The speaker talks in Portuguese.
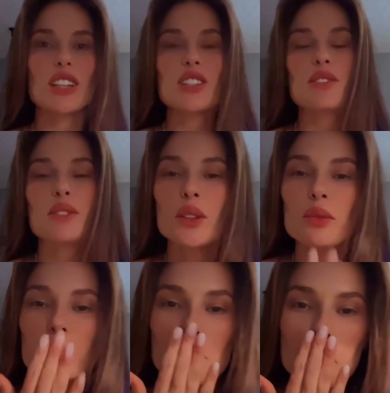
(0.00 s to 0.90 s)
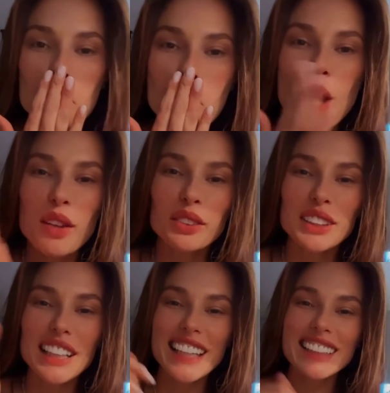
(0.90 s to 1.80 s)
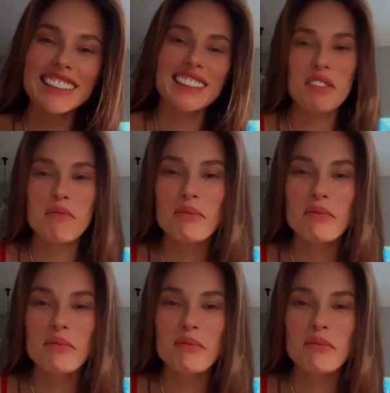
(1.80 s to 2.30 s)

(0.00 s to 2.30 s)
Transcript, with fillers: Gente, eu vou. Eu vou nessa,